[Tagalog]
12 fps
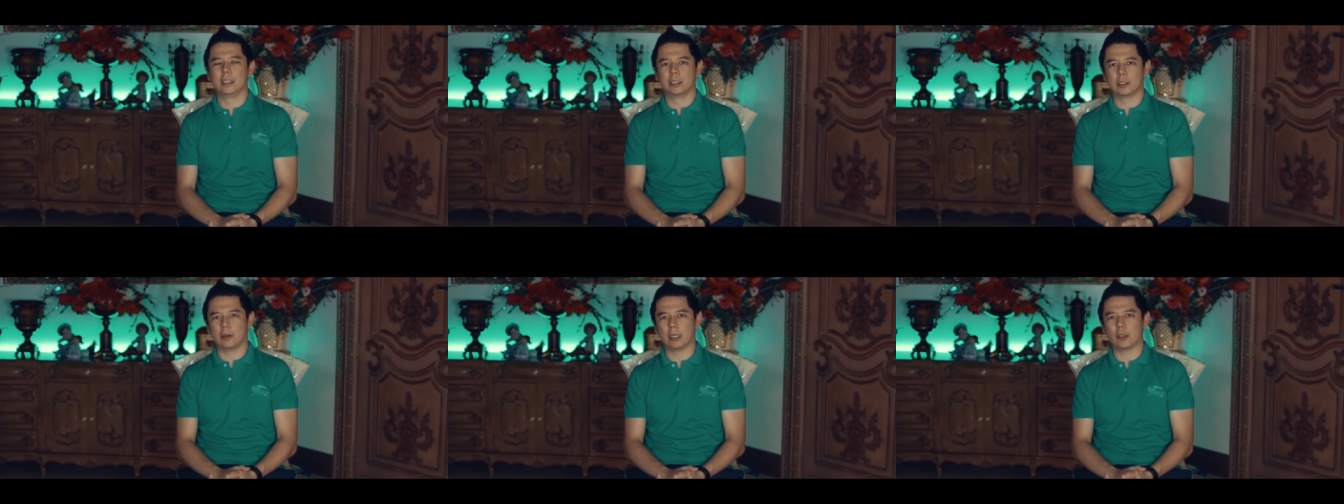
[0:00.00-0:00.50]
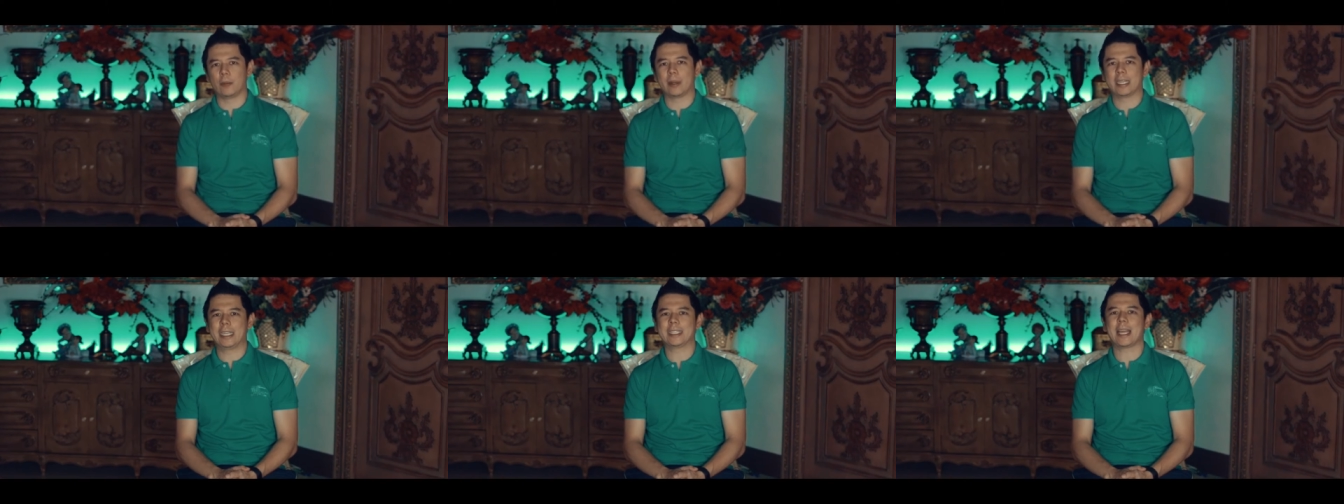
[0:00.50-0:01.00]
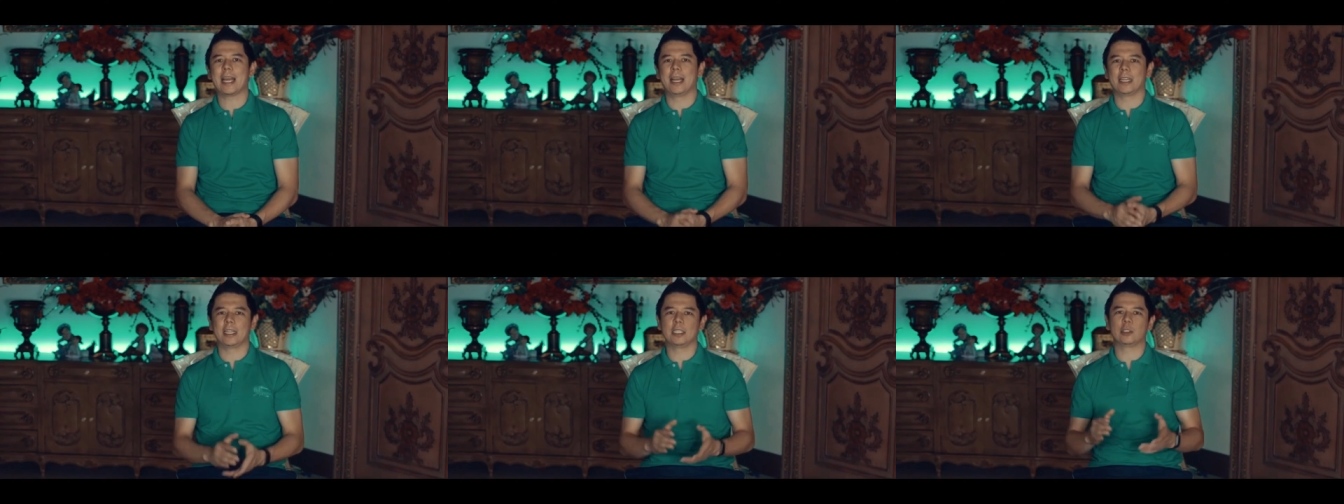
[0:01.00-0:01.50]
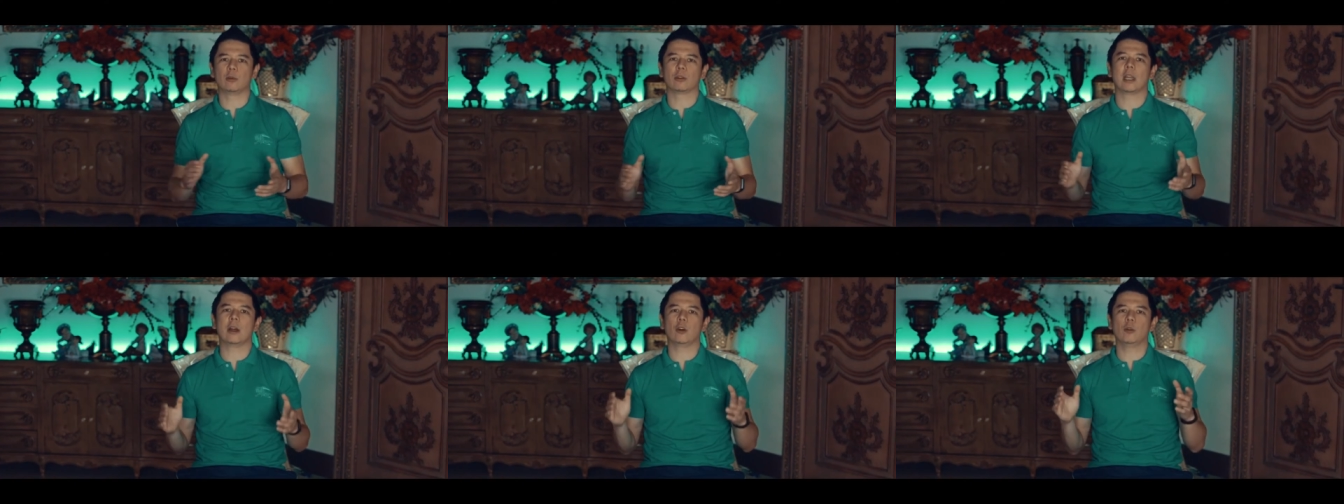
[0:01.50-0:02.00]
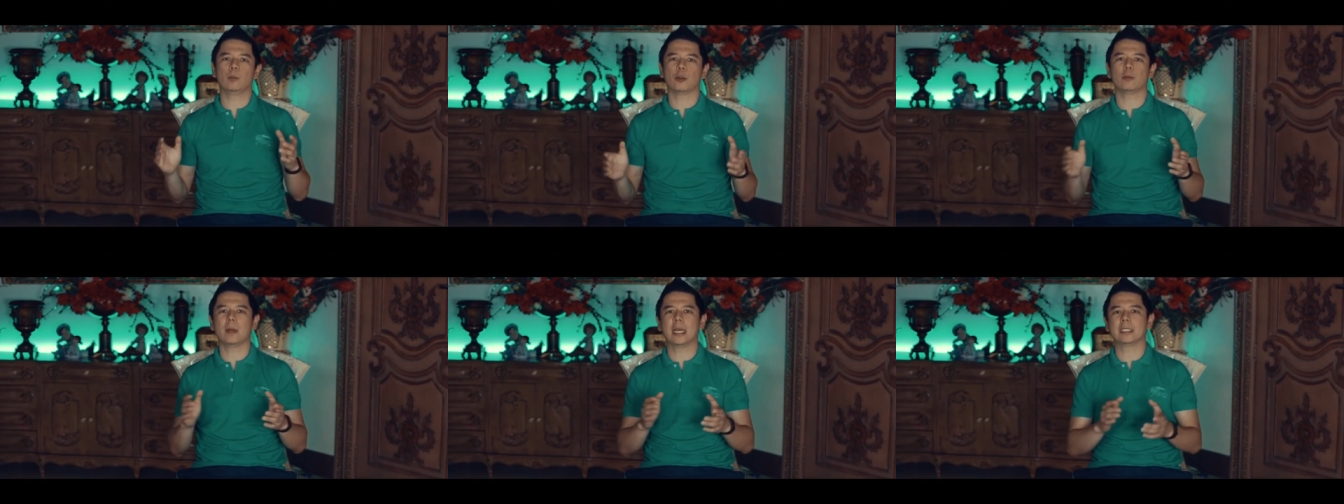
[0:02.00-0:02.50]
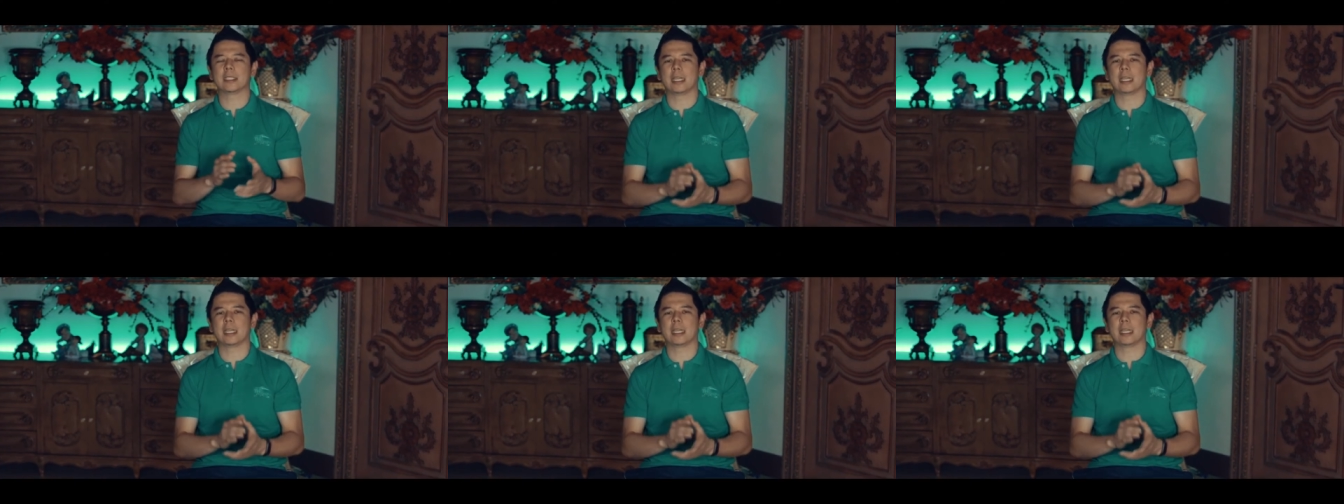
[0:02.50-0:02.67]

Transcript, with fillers: So ato ipakita ang itsura o porma